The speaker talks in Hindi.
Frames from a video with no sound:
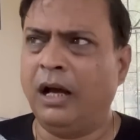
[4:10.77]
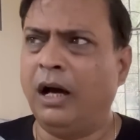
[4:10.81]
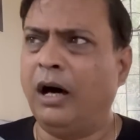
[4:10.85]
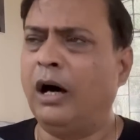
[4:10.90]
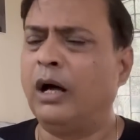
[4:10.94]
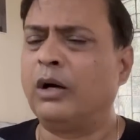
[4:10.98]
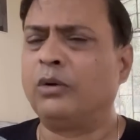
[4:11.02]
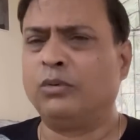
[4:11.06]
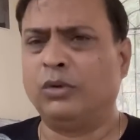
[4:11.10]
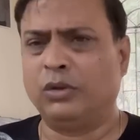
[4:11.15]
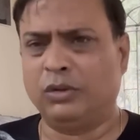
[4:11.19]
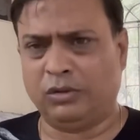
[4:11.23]

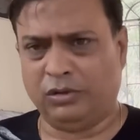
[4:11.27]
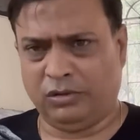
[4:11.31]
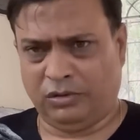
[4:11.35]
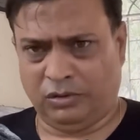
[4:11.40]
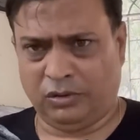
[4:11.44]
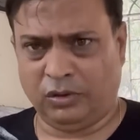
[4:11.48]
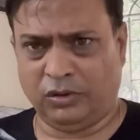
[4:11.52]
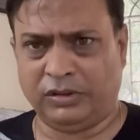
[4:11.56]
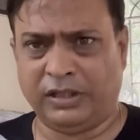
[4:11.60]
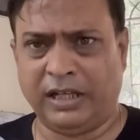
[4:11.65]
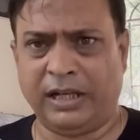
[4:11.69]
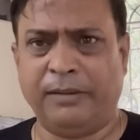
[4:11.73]
और वो
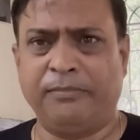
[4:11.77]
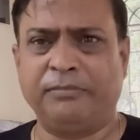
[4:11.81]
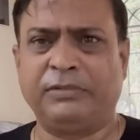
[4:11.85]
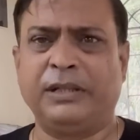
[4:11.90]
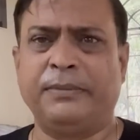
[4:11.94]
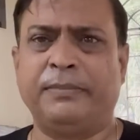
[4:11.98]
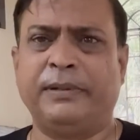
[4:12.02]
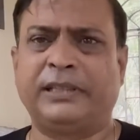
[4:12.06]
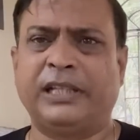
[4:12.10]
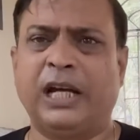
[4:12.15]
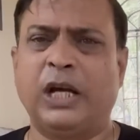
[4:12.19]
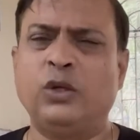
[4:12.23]
जो धर्म की
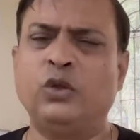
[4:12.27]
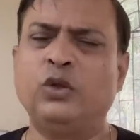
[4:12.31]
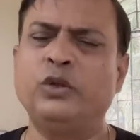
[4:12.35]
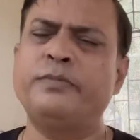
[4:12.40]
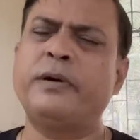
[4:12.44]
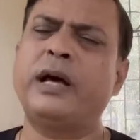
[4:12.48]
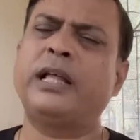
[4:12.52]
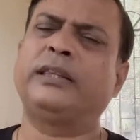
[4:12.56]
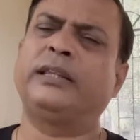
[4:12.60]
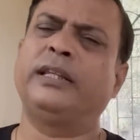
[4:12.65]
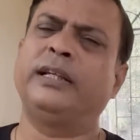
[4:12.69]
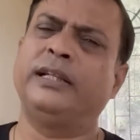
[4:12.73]
बताई हुई
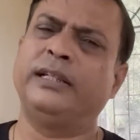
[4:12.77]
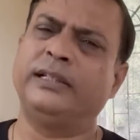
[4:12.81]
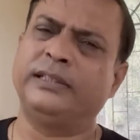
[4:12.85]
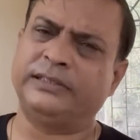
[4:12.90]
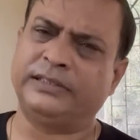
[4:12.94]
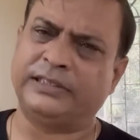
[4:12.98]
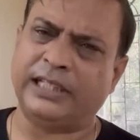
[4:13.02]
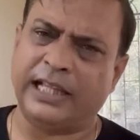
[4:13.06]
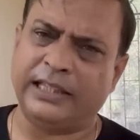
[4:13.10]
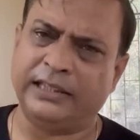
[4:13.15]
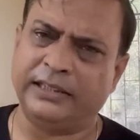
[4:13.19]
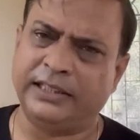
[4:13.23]
बातें हैं
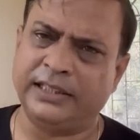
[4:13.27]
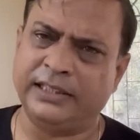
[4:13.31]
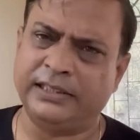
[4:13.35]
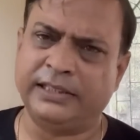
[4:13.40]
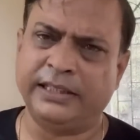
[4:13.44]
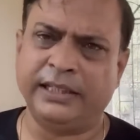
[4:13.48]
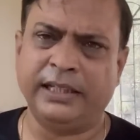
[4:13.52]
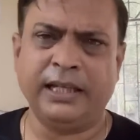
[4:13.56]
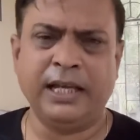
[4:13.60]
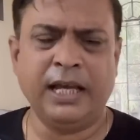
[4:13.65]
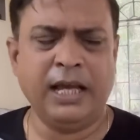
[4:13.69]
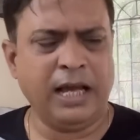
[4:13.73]
शांति
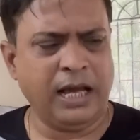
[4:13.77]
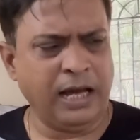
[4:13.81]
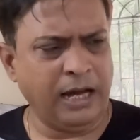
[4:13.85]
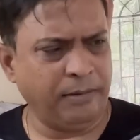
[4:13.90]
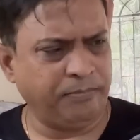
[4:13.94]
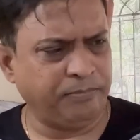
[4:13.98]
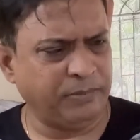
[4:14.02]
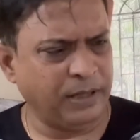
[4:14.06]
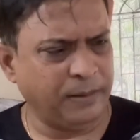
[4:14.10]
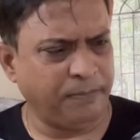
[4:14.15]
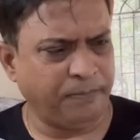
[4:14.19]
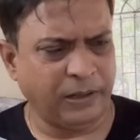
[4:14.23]
से
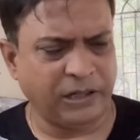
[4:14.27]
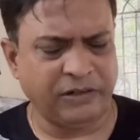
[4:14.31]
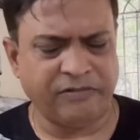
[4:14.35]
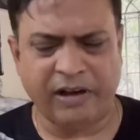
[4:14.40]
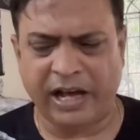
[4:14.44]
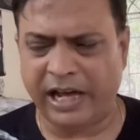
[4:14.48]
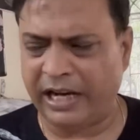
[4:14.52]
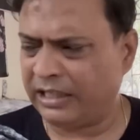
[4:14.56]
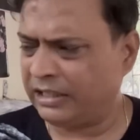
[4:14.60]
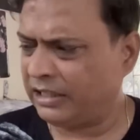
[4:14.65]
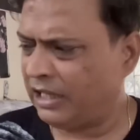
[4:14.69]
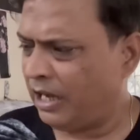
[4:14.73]
अपने
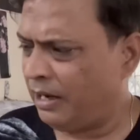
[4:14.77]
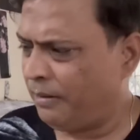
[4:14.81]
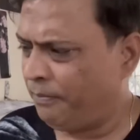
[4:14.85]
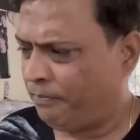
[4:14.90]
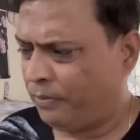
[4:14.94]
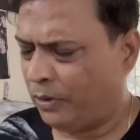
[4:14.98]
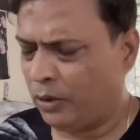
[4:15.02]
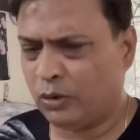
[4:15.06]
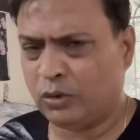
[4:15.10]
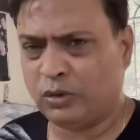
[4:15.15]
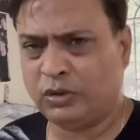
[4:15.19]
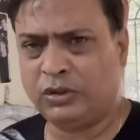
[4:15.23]
परिवार का
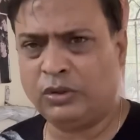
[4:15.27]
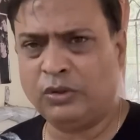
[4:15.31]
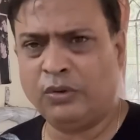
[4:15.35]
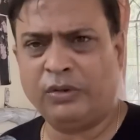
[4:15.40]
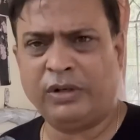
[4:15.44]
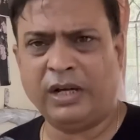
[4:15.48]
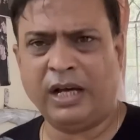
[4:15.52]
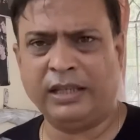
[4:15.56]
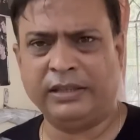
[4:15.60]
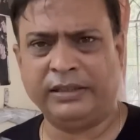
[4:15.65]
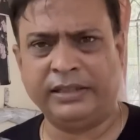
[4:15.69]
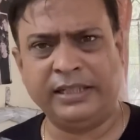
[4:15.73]
पड़ोसियों
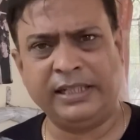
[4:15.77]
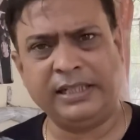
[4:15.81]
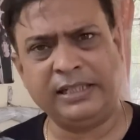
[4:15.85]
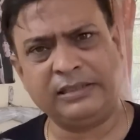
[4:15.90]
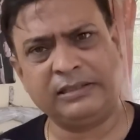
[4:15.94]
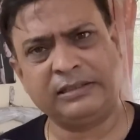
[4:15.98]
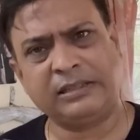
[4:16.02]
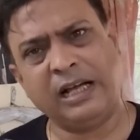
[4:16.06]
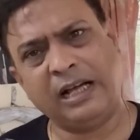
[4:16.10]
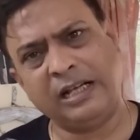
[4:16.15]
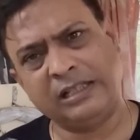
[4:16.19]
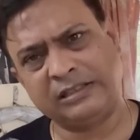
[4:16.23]
का
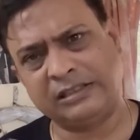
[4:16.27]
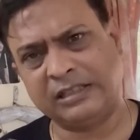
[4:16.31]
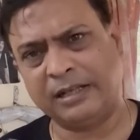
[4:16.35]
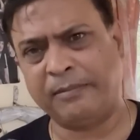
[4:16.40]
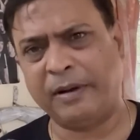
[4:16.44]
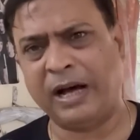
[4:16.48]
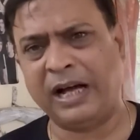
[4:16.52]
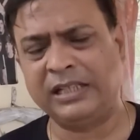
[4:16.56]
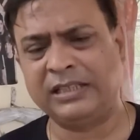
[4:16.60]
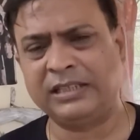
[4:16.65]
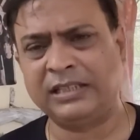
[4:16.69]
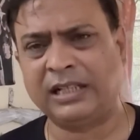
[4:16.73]
देश का
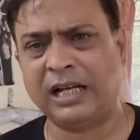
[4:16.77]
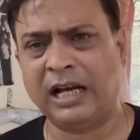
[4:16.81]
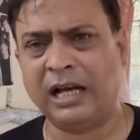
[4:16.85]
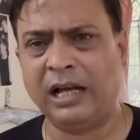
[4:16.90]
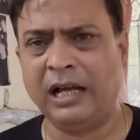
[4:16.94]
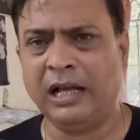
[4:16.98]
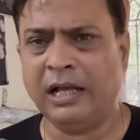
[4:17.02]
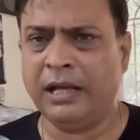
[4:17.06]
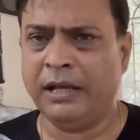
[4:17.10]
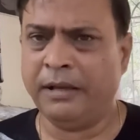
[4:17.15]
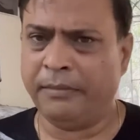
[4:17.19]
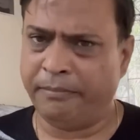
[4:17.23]
समाज का
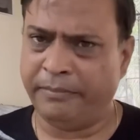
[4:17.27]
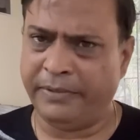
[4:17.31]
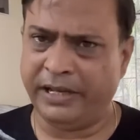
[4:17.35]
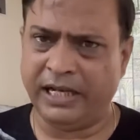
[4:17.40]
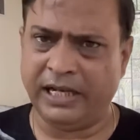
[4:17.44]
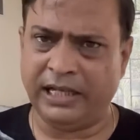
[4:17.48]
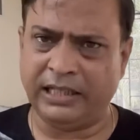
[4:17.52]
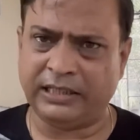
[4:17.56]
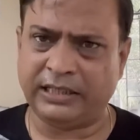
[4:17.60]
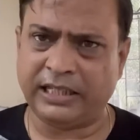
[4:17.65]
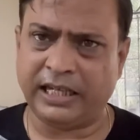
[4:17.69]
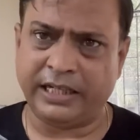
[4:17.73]

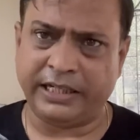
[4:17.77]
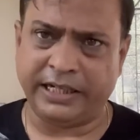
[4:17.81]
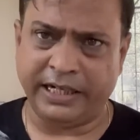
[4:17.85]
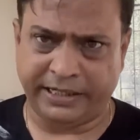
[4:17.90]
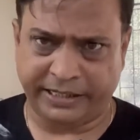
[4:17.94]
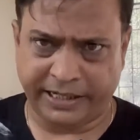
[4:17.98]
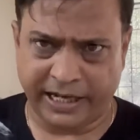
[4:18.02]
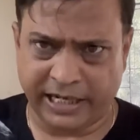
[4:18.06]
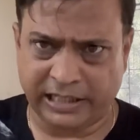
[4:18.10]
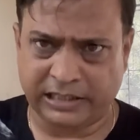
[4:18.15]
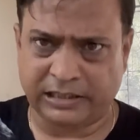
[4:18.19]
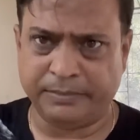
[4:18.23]
मेहनत करके
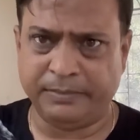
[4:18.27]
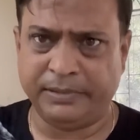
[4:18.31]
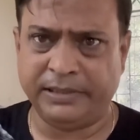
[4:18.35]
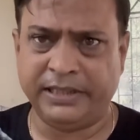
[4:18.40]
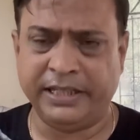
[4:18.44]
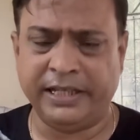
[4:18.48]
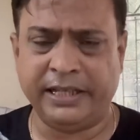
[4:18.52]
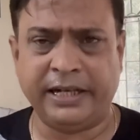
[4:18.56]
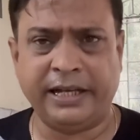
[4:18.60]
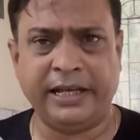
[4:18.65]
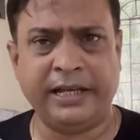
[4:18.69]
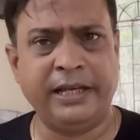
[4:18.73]
टैक्स भी
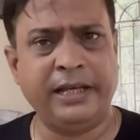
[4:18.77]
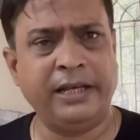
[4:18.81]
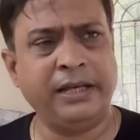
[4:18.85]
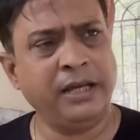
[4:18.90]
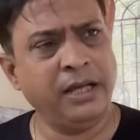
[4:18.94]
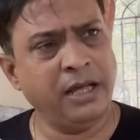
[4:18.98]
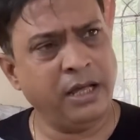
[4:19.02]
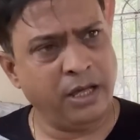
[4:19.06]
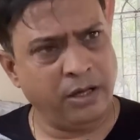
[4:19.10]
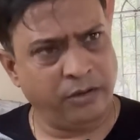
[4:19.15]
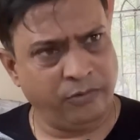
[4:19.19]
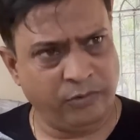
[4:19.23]
दे रहे हैं
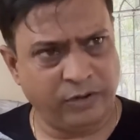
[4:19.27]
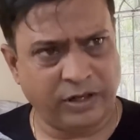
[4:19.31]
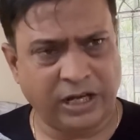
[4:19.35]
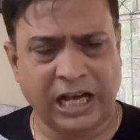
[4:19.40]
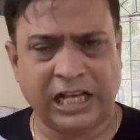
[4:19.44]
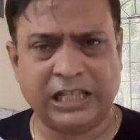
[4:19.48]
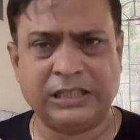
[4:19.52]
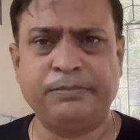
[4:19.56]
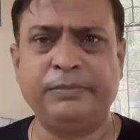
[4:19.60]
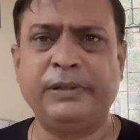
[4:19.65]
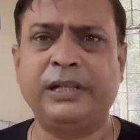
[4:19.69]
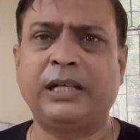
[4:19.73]

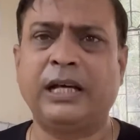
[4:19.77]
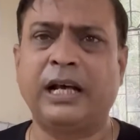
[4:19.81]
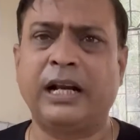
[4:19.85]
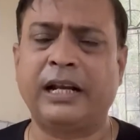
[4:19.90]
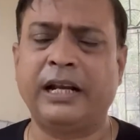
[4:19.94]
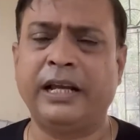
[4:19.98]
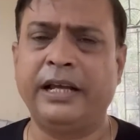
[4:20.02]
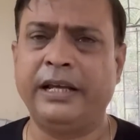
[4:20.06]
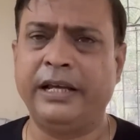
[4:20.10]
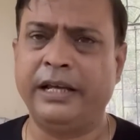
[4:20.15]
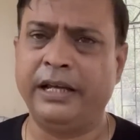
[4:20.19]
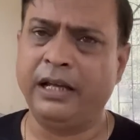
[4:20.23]
विकास भी कर
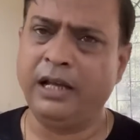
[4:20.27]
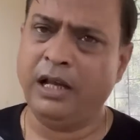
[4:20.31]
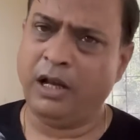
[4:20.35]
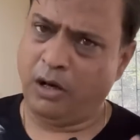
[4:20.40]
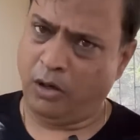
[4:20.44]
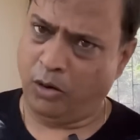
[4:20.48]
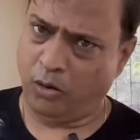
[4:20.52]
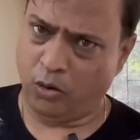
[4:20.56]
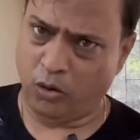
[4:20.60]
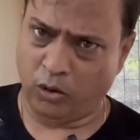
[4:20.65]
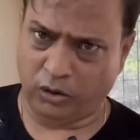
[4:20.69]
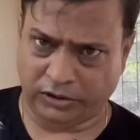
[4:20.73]
रहे हैं
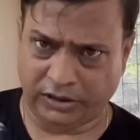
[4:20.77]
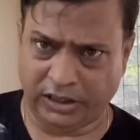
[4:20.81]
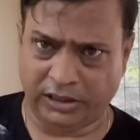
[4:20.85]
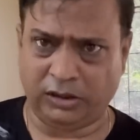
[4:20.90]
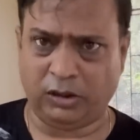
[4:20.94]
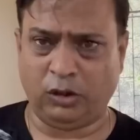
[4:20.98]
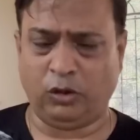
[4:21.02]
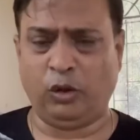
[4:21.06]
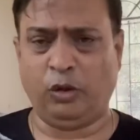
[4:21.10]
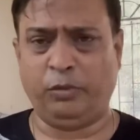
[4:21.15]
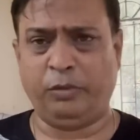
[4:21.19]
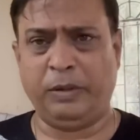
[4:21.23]

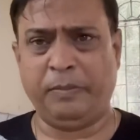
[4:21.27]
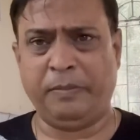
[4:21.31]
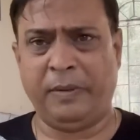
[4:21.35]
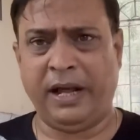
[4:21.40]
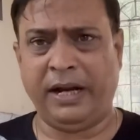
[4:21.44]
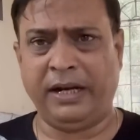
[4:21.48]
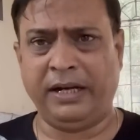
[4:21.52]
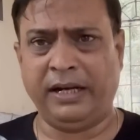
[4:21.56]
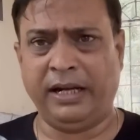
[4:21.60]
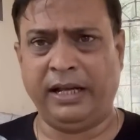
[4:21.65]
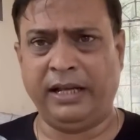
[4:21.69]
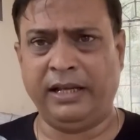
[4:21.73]
लोकतंत्र को भी
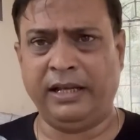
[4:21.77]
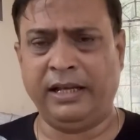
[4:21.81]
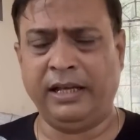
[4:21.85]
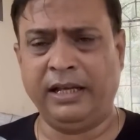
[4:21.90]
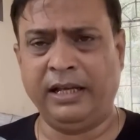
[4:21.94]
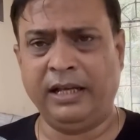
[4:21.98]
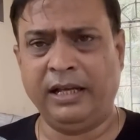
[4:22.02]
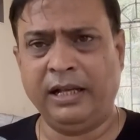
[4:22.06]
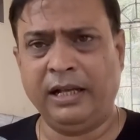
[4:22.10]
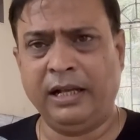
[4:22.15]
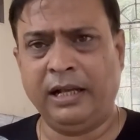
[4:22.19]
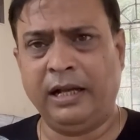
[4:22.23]
मान रहे
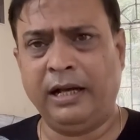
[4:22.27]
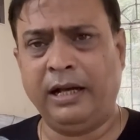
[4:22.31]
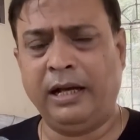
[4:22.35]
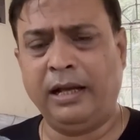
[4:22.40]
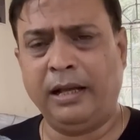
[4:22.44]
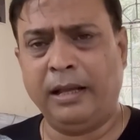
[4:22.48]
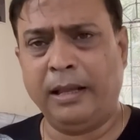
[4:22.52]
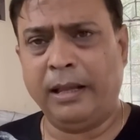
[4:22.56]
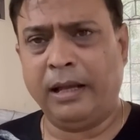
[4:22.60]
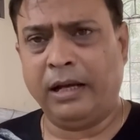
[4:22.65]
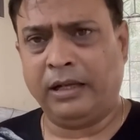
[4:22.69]
हैं है?